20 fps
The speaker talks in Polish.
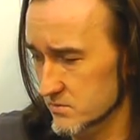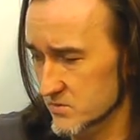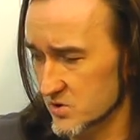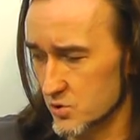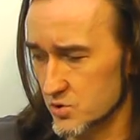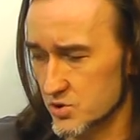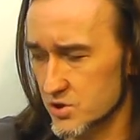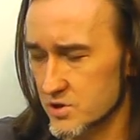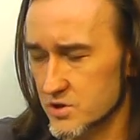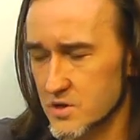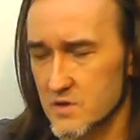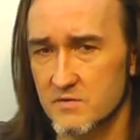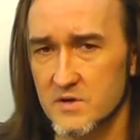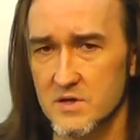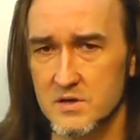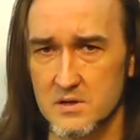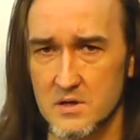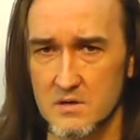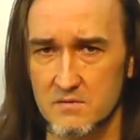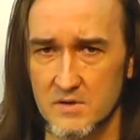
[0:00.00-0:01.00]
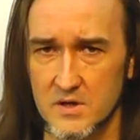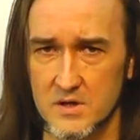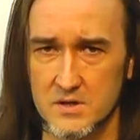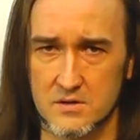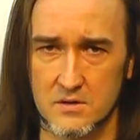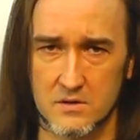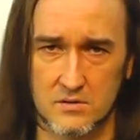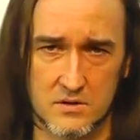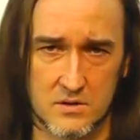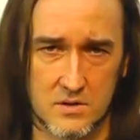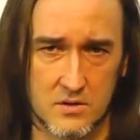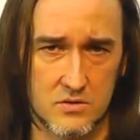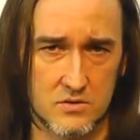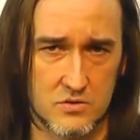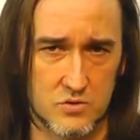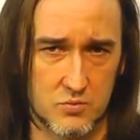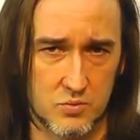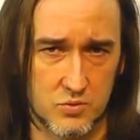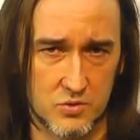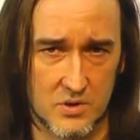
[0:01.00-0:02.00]
troszeczkę więcej wiedzy od tych
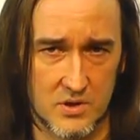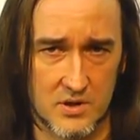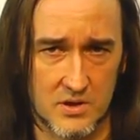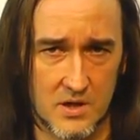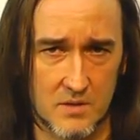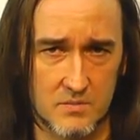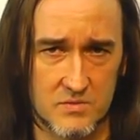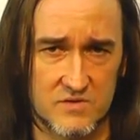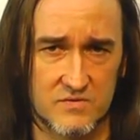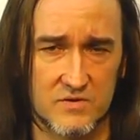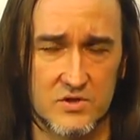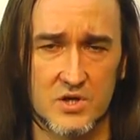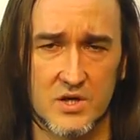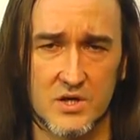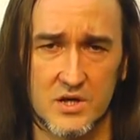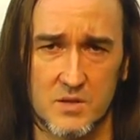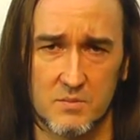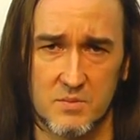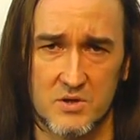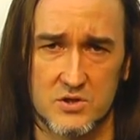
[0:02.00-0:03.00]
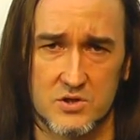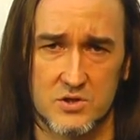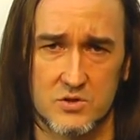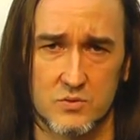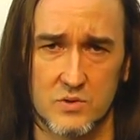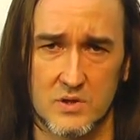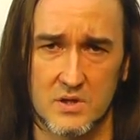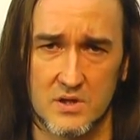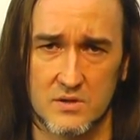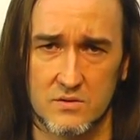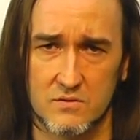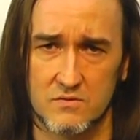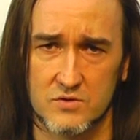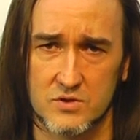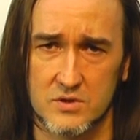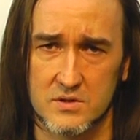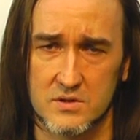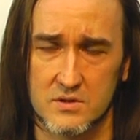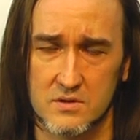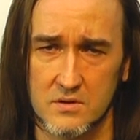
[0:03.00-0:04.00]
osób, które tam zwyczajnie patrzyły na to
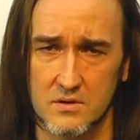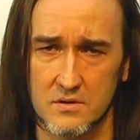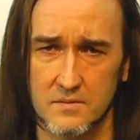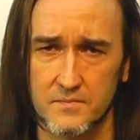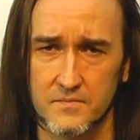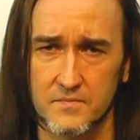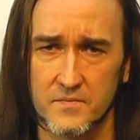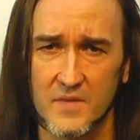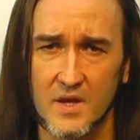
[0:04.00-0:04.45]
wszystko.